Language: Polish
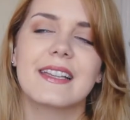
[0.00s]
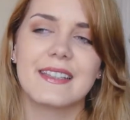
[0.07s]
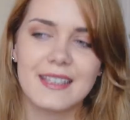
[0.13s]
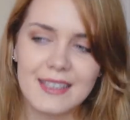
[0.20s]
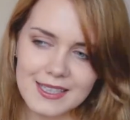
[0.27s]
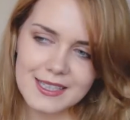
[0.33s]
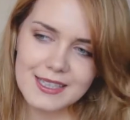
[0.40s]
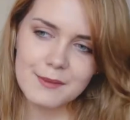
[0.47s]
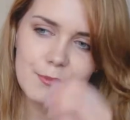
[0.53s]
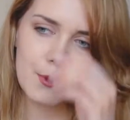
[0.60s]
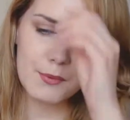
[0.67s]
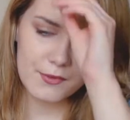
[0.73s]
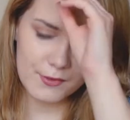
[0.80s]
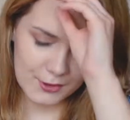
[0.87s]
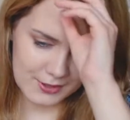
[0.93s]
I po
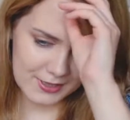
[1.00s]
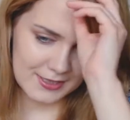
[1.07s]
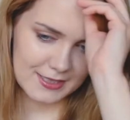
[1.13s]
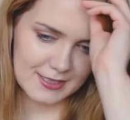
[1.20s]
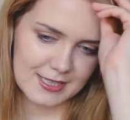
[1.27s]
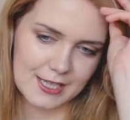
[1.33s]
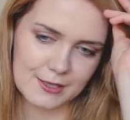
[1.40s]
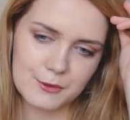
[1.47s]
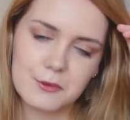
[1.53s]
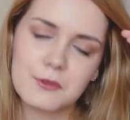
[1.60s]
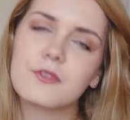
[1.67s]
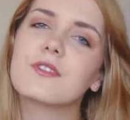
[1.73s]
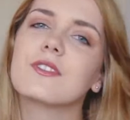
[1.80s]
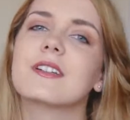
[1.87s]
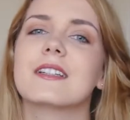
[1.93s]
powrocie ze
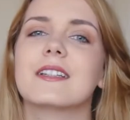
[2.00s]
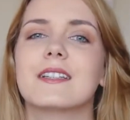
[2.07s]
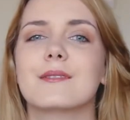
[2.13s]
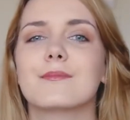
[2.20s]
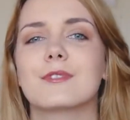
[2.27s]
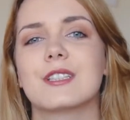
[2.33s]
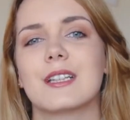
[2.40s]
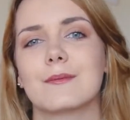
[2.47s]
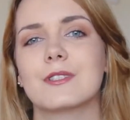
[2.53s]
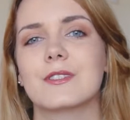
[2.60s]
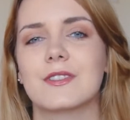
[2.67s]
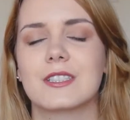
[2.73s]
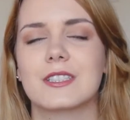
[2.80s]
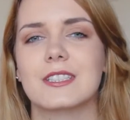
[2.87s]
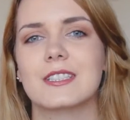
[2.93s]
Stanów y, musiałam
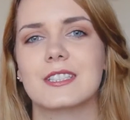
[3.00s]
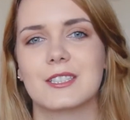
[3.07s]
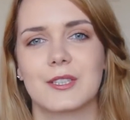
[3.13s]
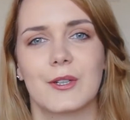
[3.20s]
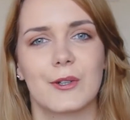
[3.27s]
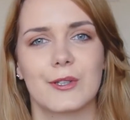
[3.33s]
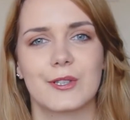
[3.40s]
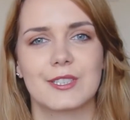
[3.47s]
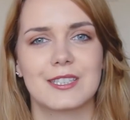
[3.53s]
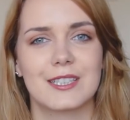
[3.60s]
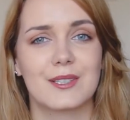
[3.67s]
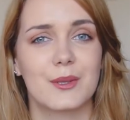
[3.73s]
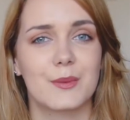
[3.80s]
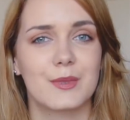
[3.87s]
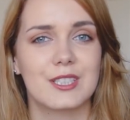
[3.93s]
stwierdzić, co chcę
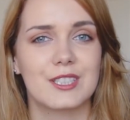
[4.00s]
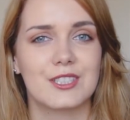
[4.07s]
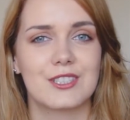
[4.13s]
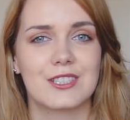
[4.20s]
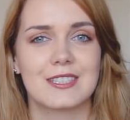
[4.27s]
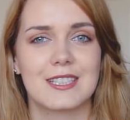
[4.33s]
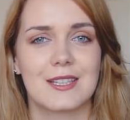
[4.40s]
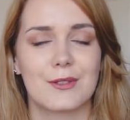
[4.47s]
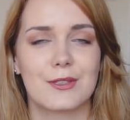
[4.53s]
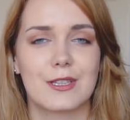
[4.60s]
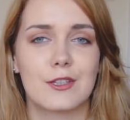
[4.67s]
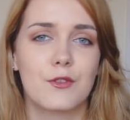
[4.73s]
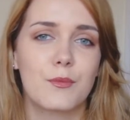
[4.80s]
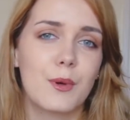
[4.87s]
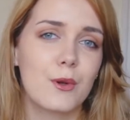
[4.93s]
robić. Czy chcę
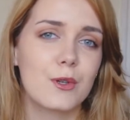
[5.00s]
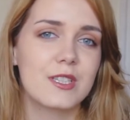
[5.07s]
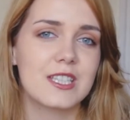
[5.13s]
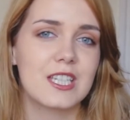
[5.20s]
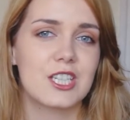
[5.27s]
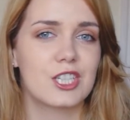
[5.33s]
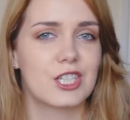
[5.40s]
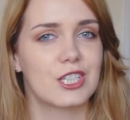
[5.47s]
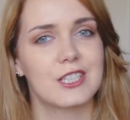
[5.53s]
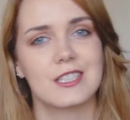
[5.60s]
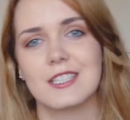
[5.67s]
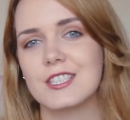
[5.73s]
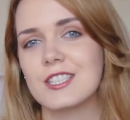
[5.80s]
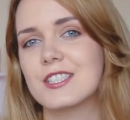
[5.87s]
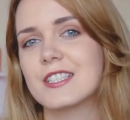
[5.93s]
zostać w Polsce, czy
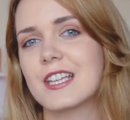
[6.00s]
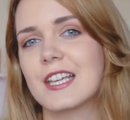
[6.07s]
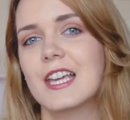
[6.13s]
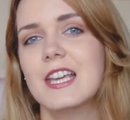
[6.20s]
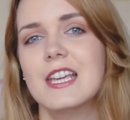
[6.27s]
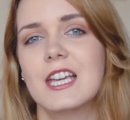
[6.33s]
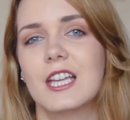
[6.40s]
gdzieś indziej.